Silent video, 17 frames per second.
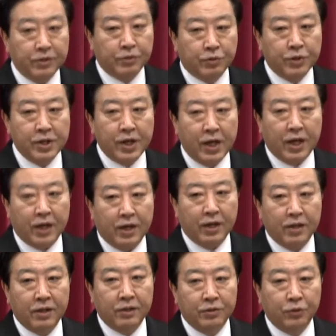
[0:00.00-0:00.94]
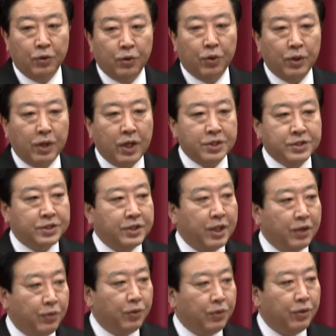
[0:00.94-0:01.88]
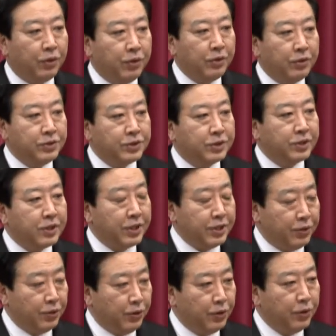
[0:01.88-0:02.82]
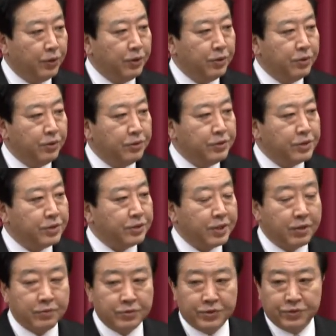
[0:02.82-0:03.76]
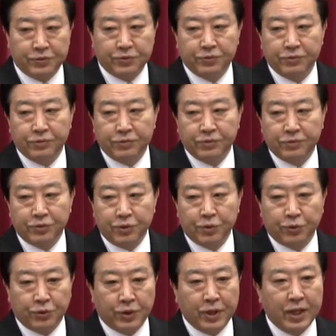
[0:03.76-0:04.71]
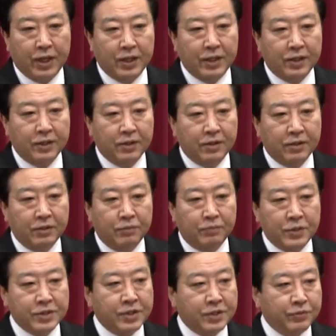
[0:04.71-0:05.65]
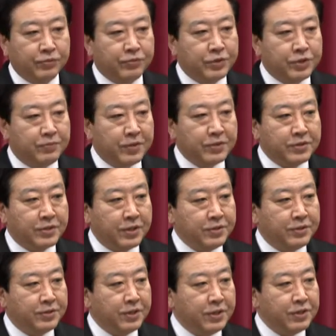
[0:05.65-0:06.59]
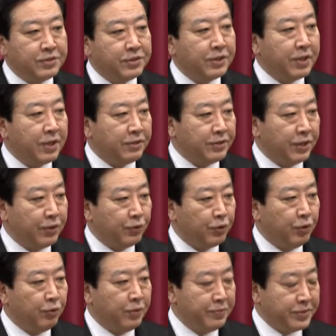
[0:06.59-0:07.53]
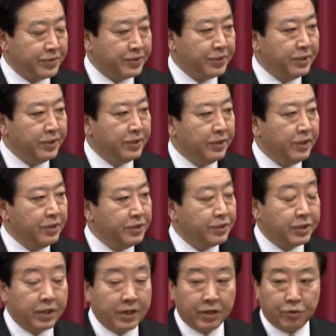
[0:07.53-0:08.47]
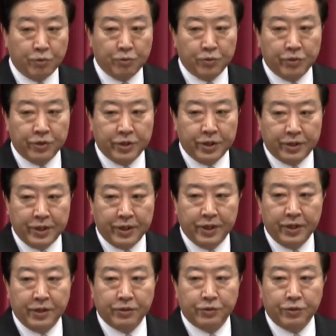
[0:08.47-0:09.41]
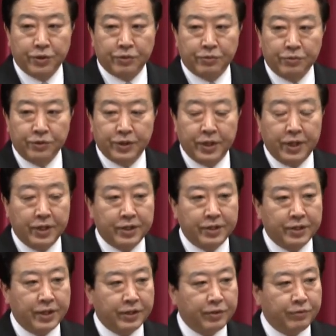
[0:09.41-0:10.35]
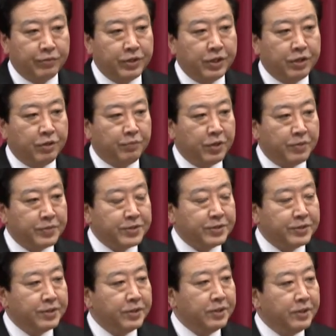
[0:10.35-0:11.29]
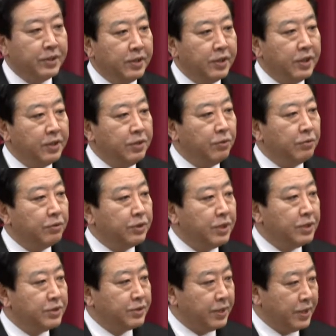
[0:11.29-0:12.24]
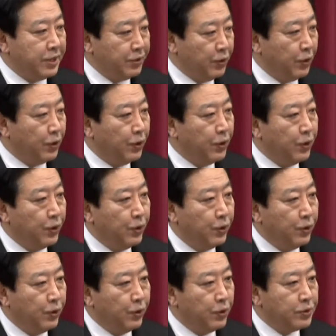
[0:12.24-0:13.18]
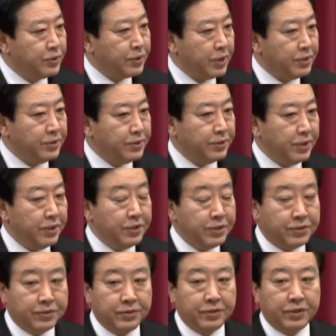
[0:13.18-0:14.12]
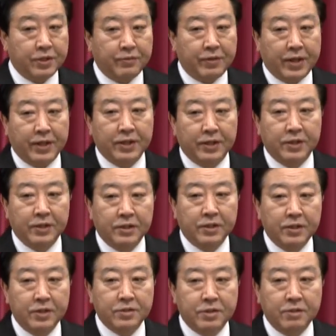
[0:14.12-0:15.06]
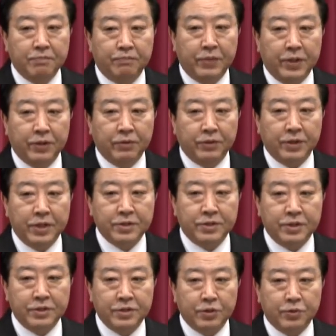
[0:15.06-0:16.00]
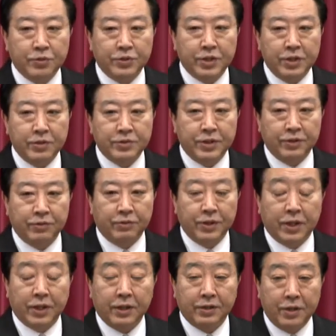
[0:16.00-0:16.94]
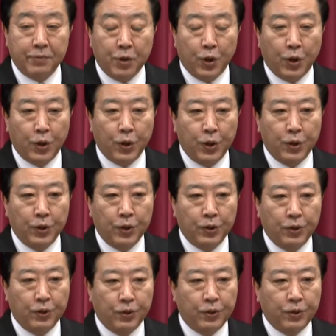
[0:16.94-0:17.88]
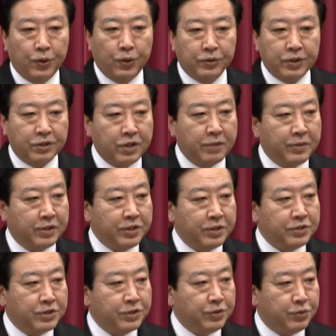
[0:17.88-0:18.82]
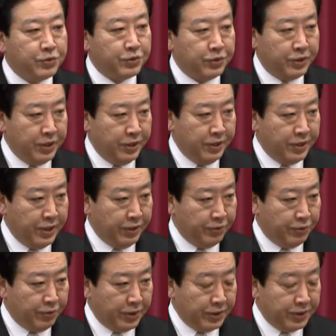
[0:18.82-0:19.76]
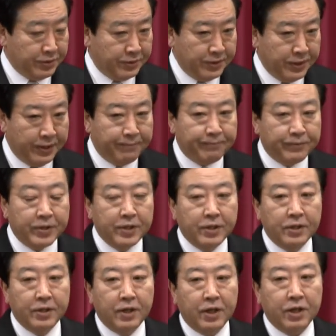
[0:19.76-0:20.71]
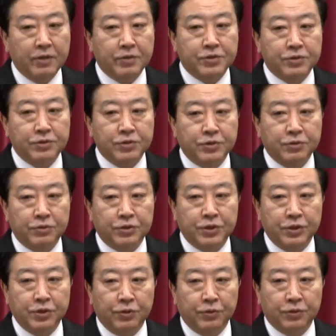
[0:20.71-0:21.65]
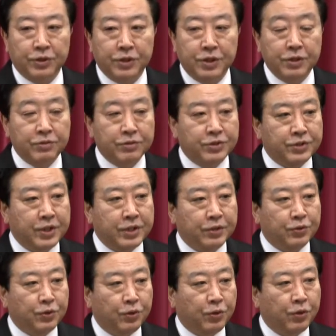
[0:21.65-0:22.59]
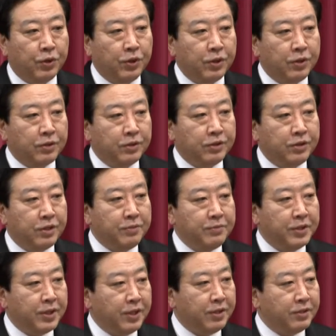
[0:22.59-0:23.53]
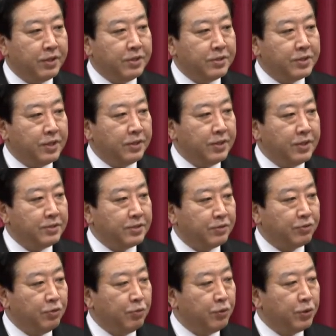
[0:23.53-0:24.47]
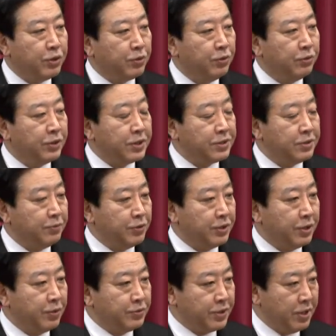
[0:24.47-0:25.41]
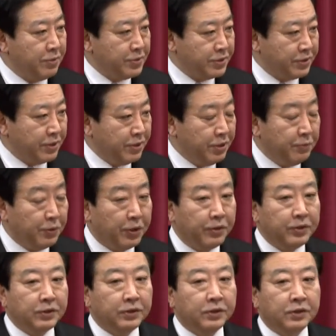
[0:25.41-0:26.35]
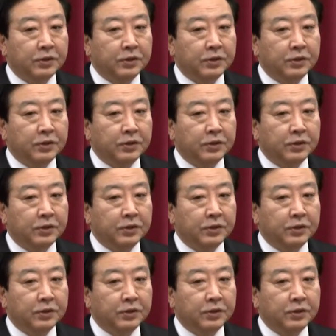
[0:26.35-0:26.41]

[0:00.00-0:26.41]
これらの柱をしっかりと実現をするということがまさに福島の再生につながるだろうと思います。力こぶを入れて取り組んでいきたいというふうに思います。日本経済の再生については、先般の第3次補正予算の中でも、例えば立地補助金であるとかですね、あるいは中小企業の金融支援等、切れ目ない経済対策を盛り込んだつもりでございますけれども、